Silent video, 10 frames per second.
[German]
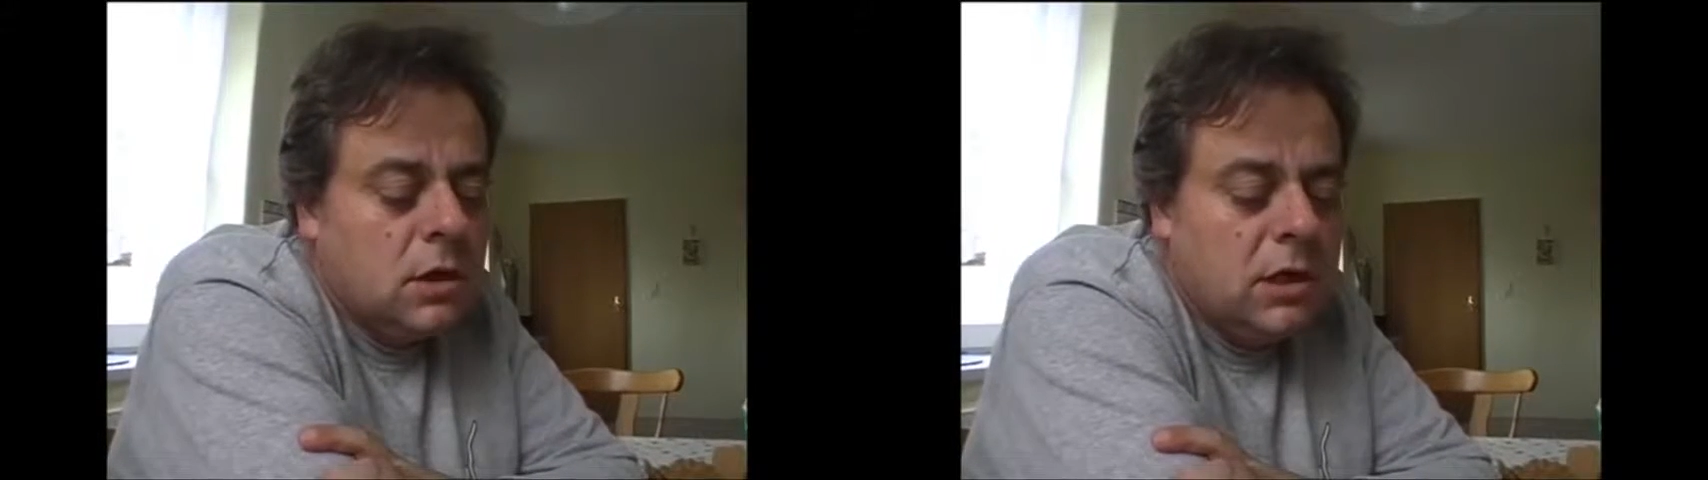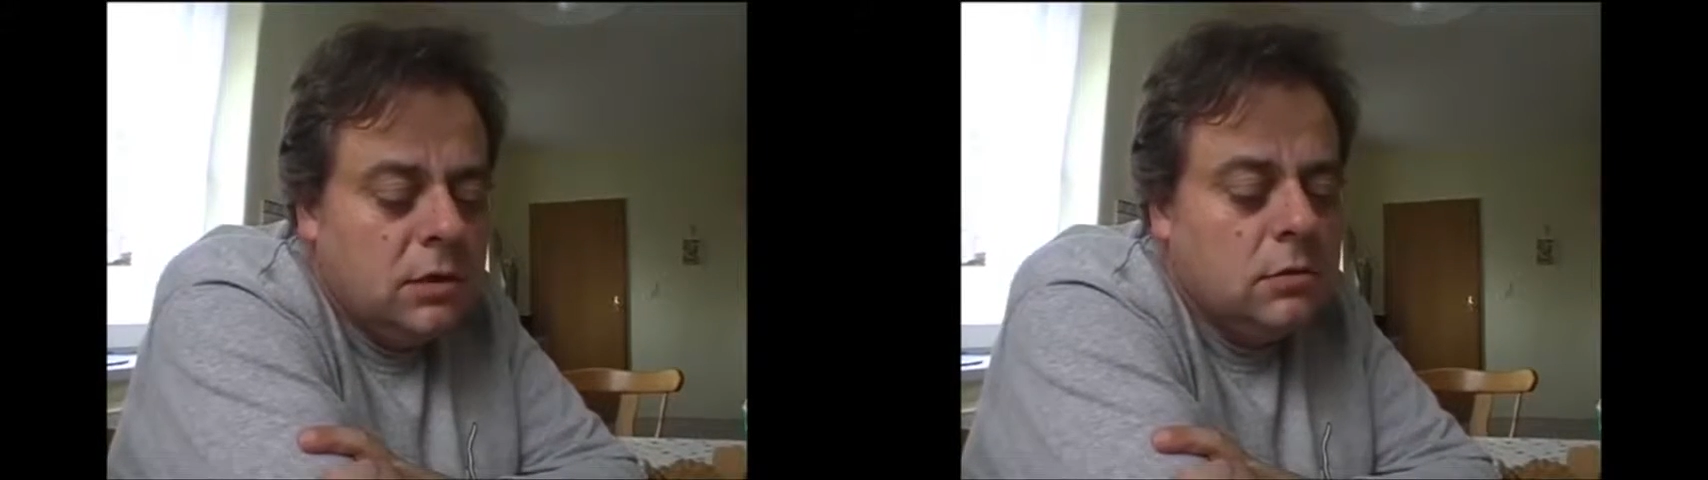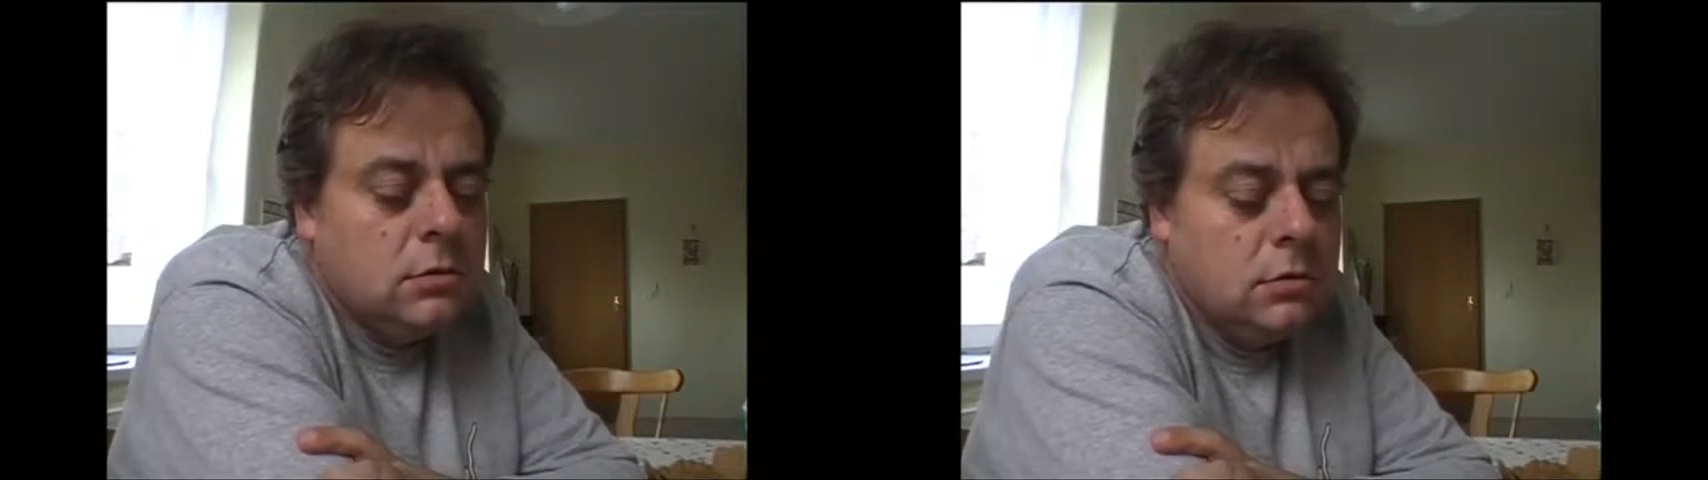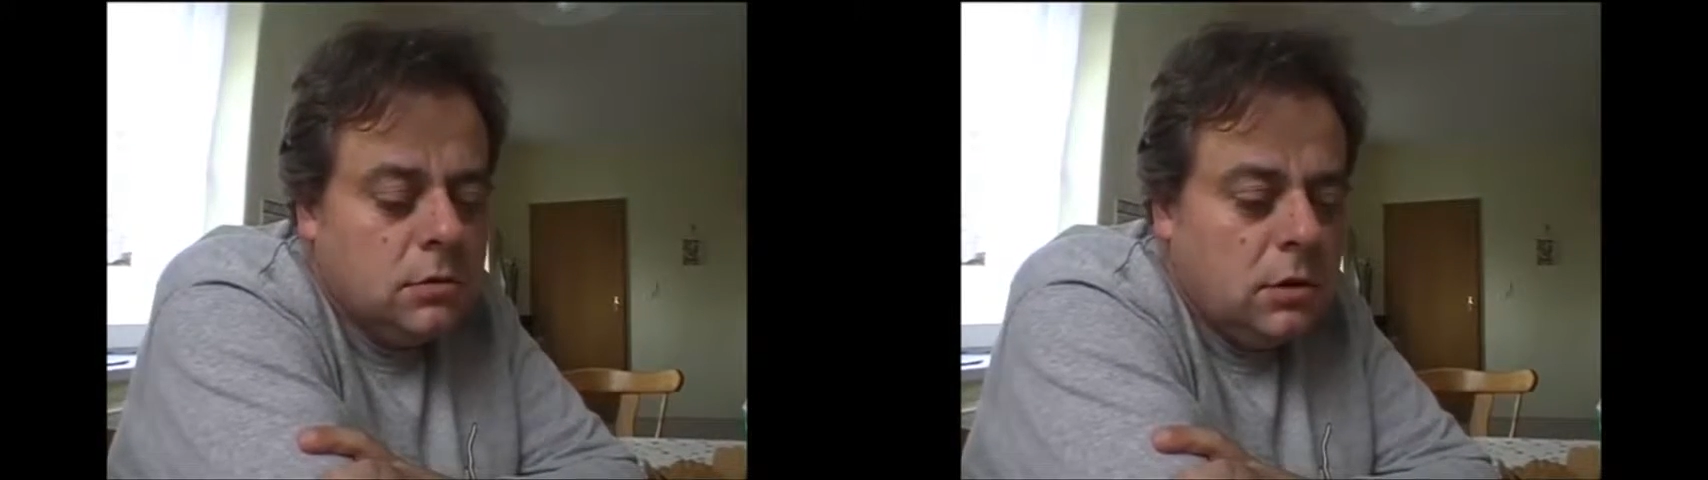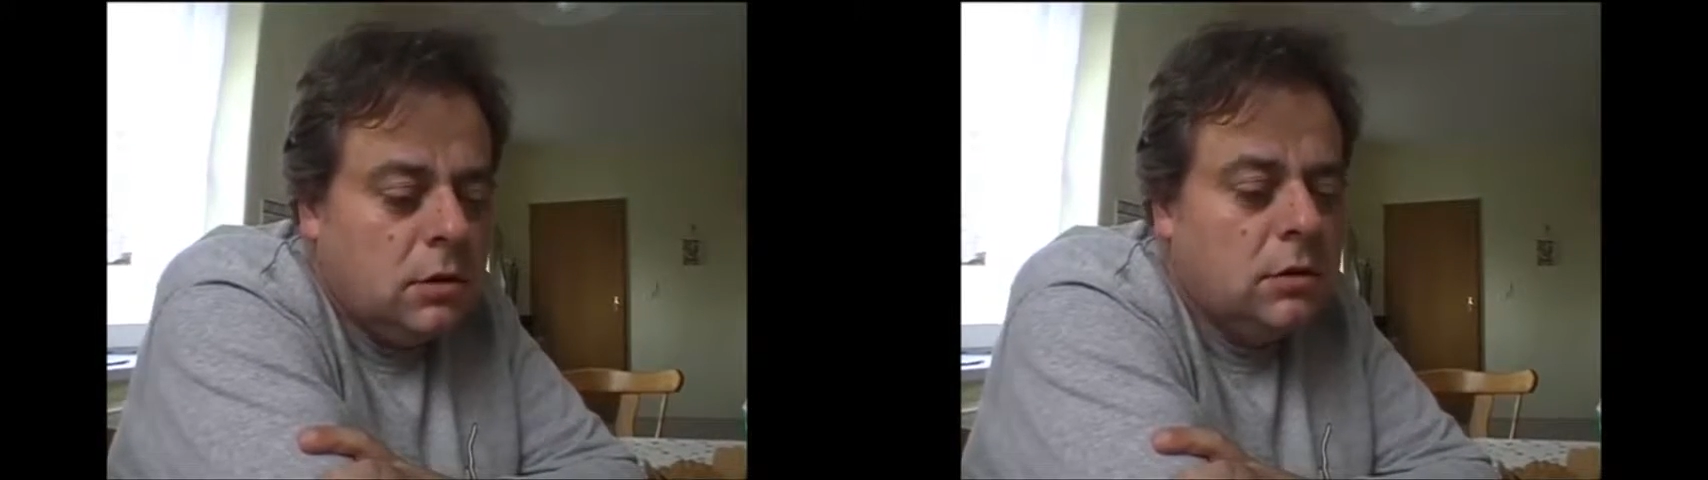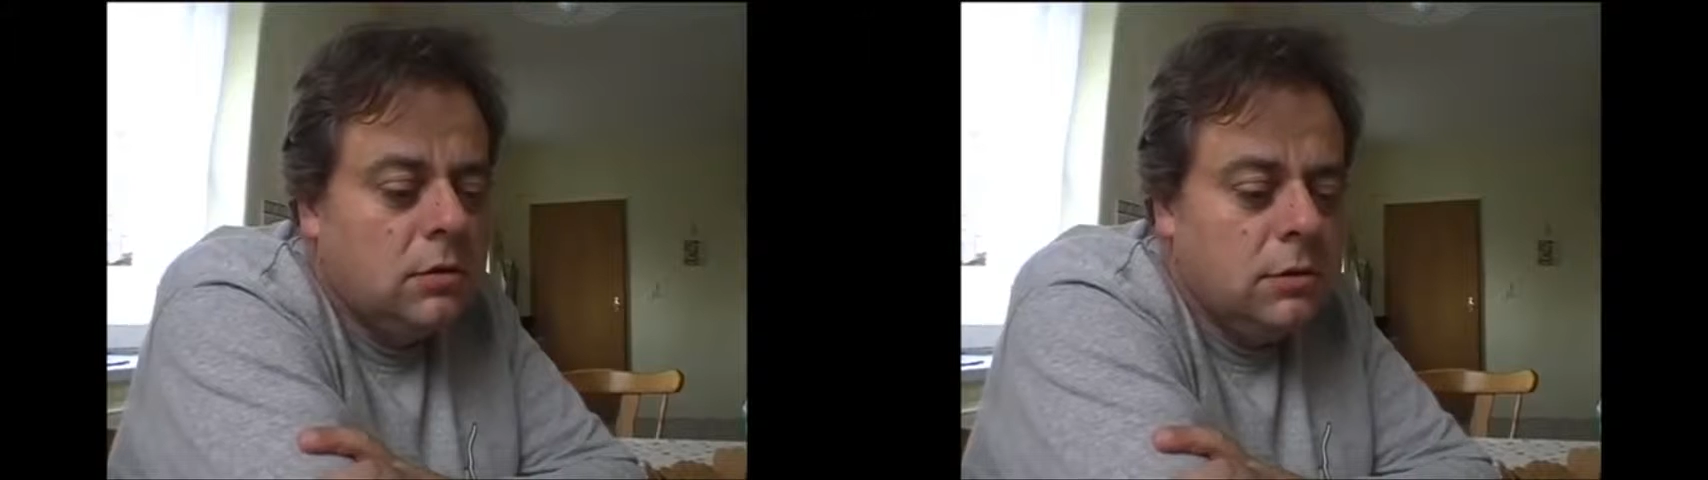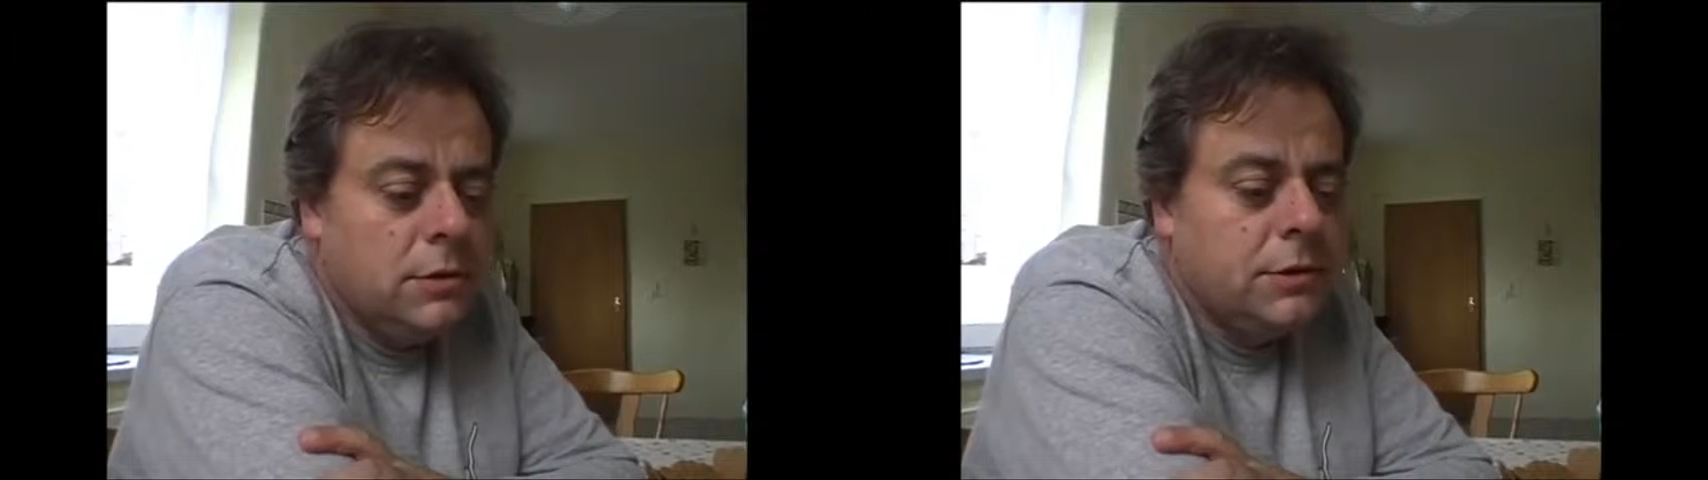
Klienten da